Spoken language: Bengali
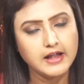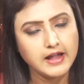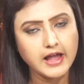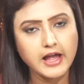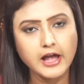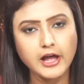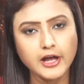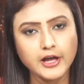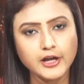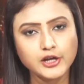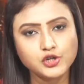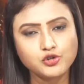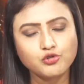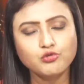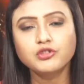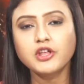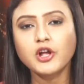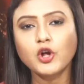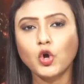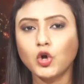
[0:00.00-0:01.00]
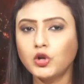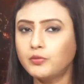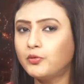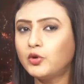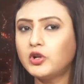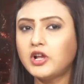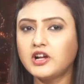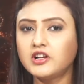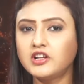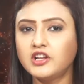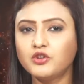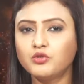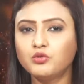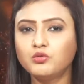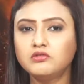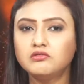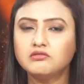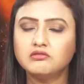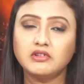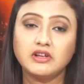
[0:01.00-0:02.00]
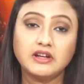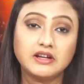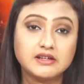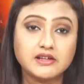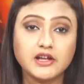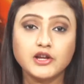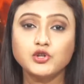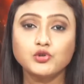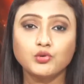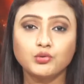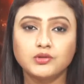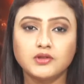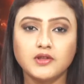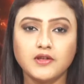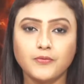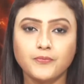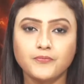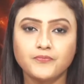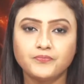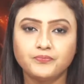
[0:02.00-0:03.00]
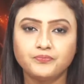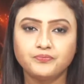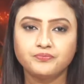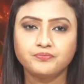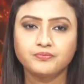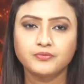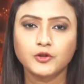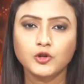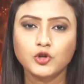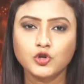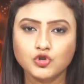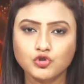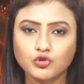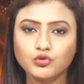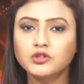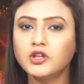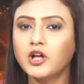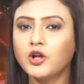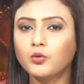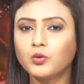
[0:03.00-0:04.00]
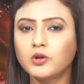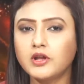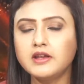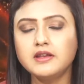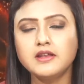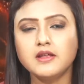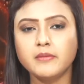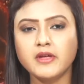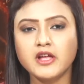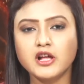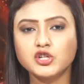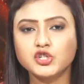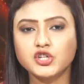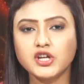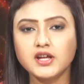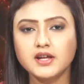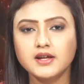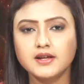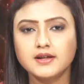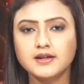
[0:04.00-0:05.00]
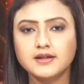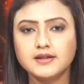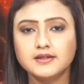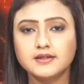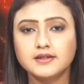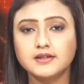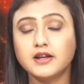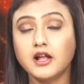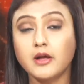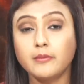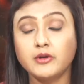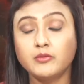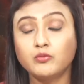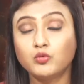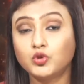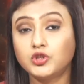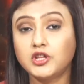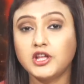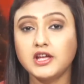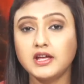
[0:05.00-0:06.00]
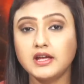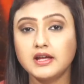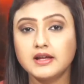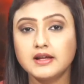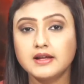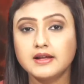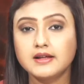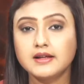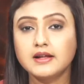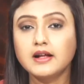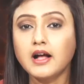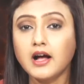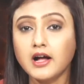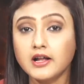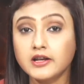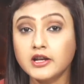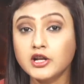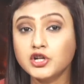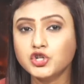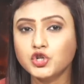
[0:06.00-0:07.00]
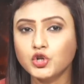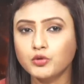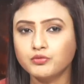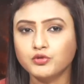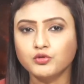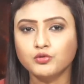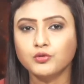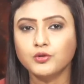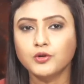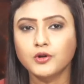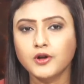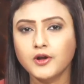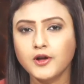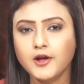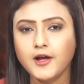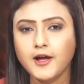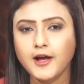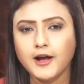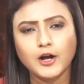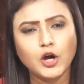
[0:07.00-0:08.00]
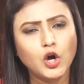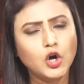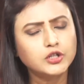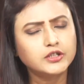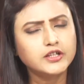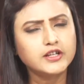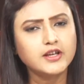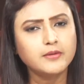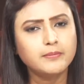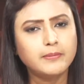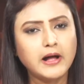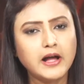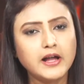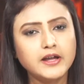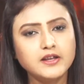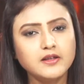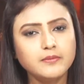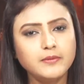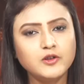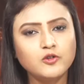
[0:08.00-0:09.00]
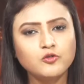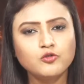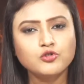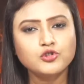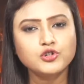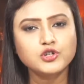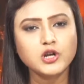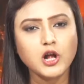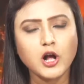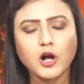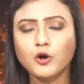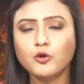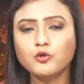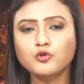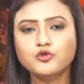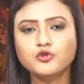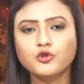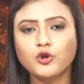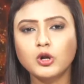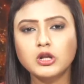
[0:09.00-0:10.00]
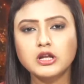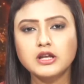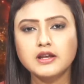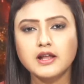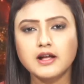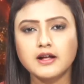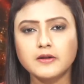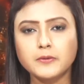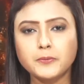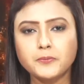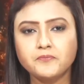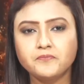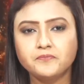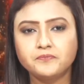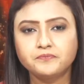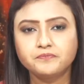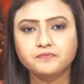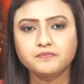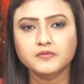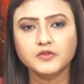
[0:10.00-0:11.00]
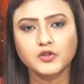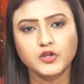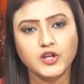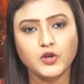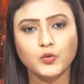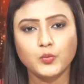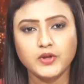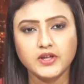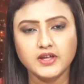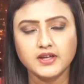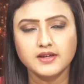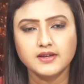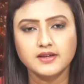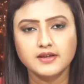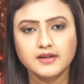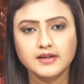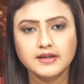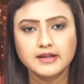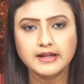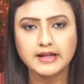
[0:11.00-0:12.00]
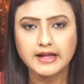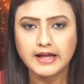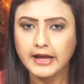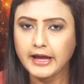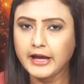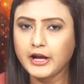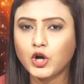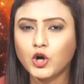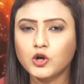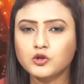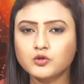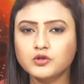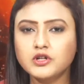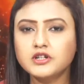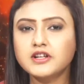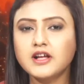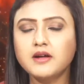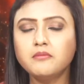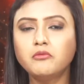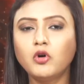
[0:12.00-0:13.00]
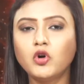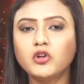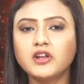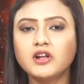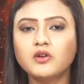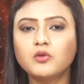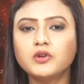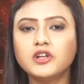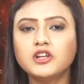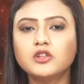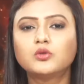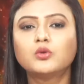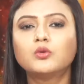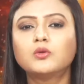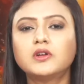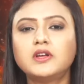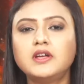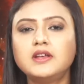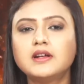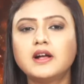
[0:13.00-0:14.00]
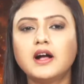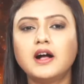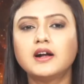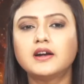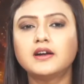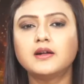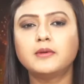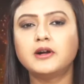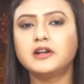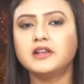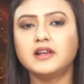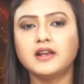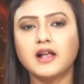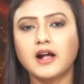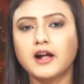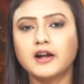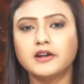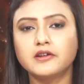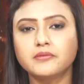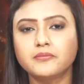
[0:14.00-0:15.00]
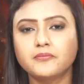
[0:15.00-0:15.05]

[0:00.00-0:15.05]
হ্যাঁ শুনতে গল্প লাগলেও এটাই সত্যি সন্ধ্যা হলেই নেমে আসে গ্রামের মধ্যে কান্নার শব্দ ঘর থেকে বাইরে বেরোনোর সাহস করেন না কেউই এই ঘটনাটা ময়নাগড়ের দক্ষিণ খাগড়াবাড়ি এলাকার